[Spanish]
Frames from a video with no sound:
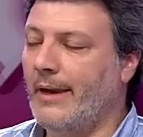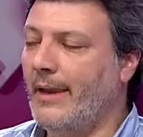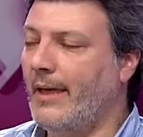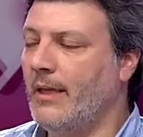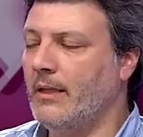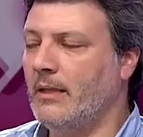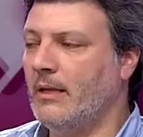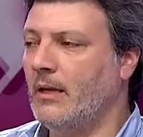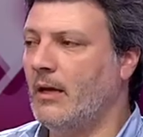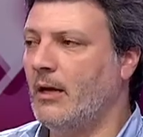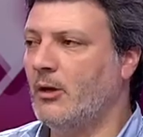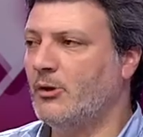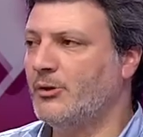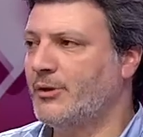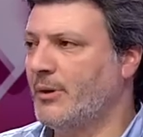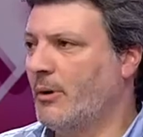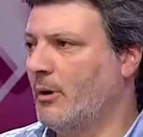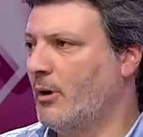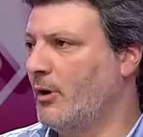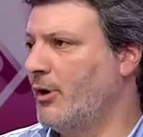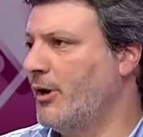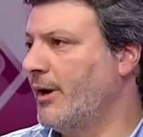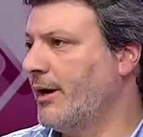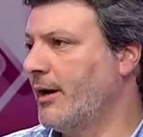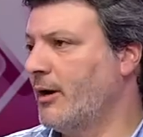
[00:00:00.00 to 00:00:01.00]
a nadie, a los
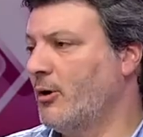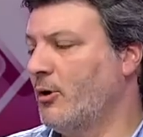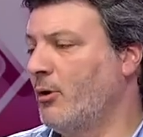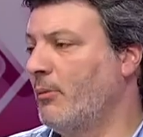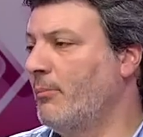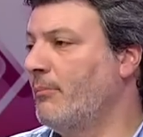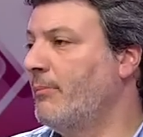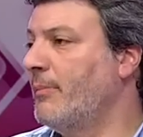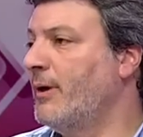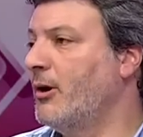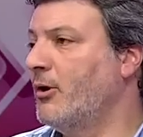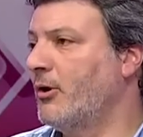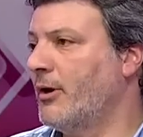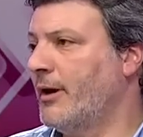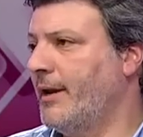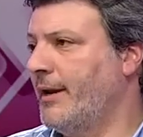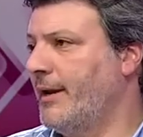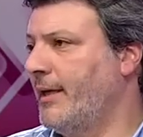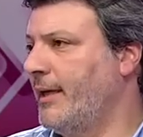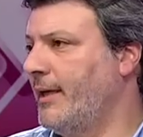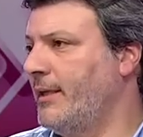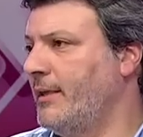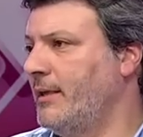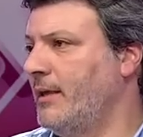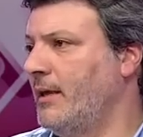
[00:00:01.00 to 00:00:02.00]
trabajadores de Rencop menos que a
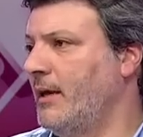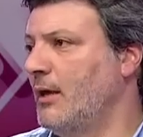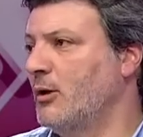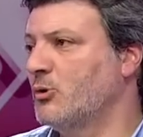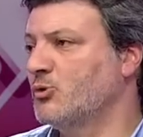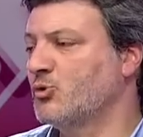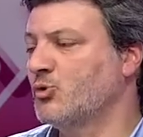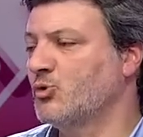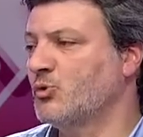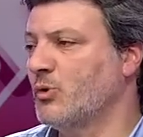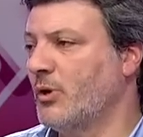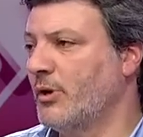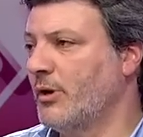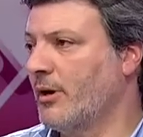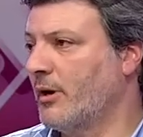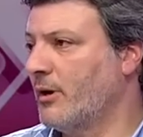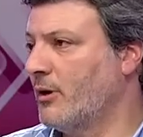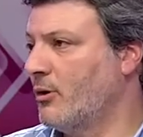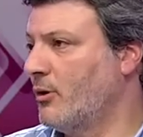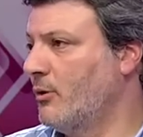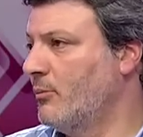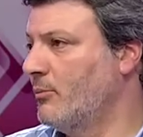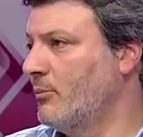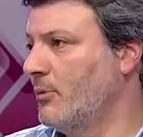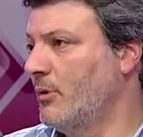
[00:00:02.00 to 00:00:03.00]
nadie, a los usuarios de
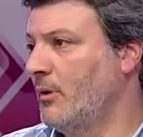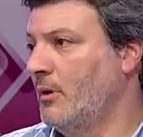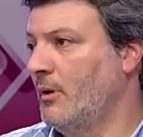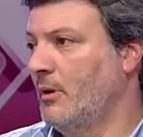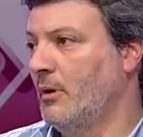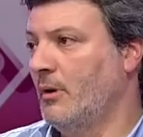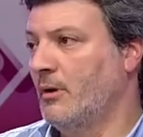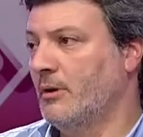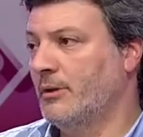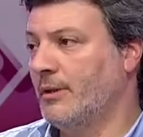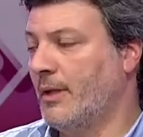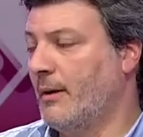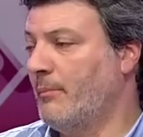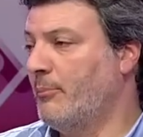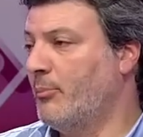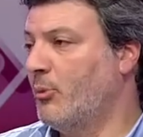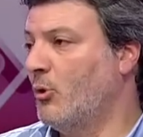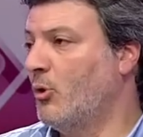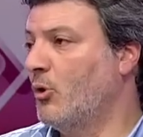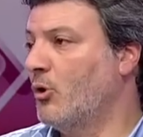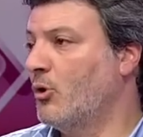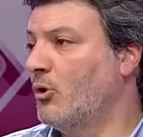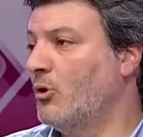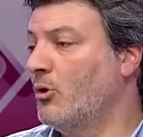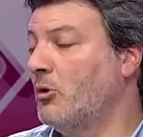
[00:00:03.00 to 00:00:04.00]
Rencop
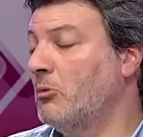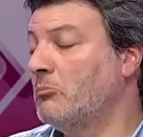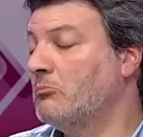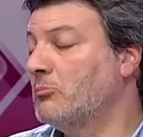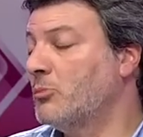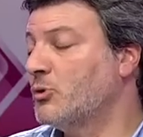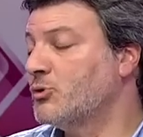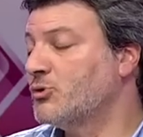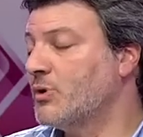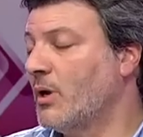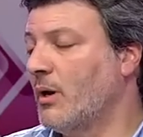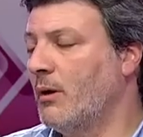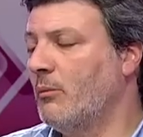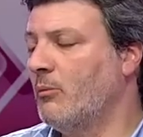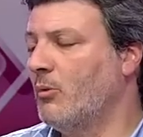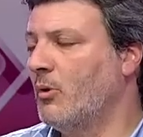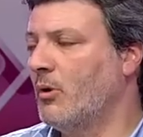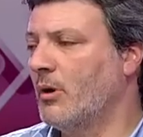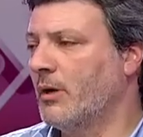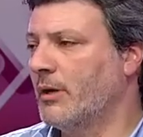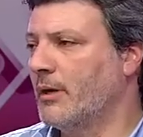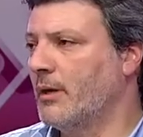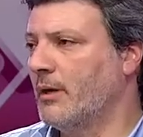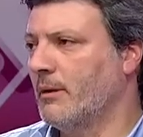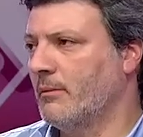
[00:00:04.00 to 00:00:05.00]
tampoco, no
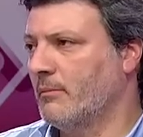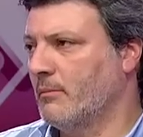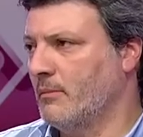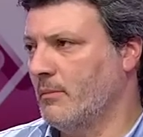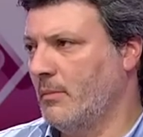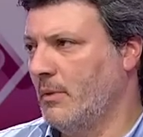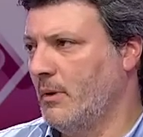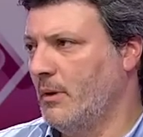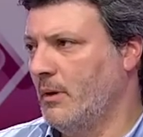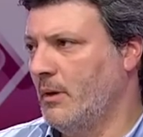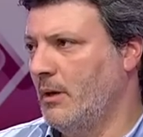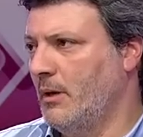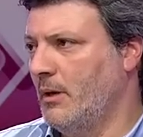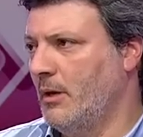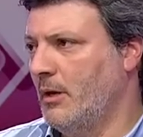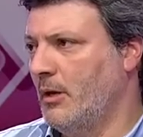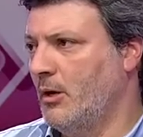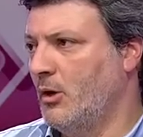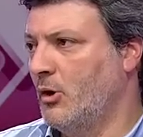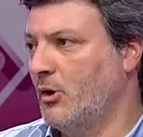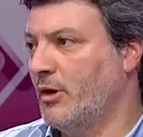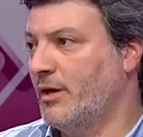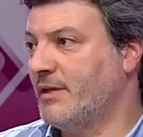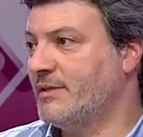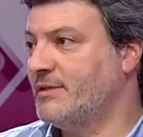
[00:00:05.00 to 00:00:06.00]
sabemos a quién.
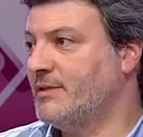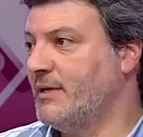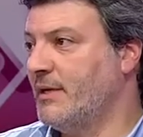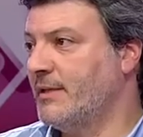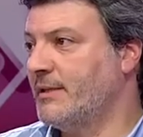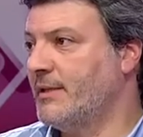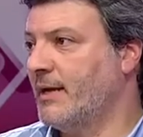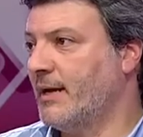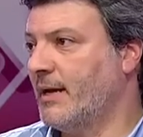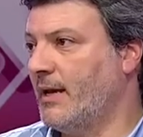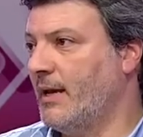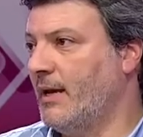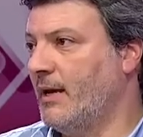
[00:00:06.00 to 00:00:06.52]
Lo que sí está